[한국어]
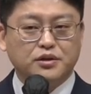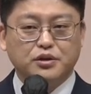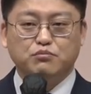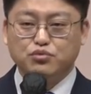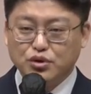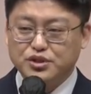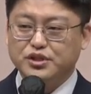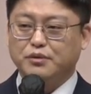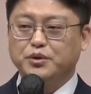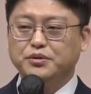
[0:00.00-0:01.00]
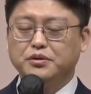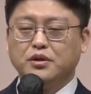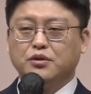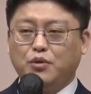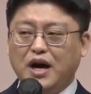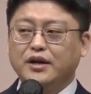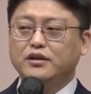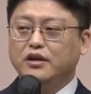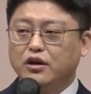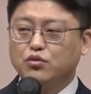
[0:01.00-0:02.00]
이게 무엇이냐면
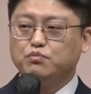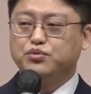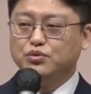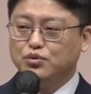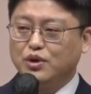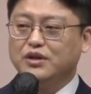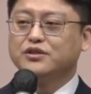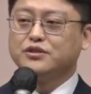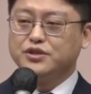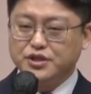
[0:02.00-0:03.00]
화를 내고 분노하는 그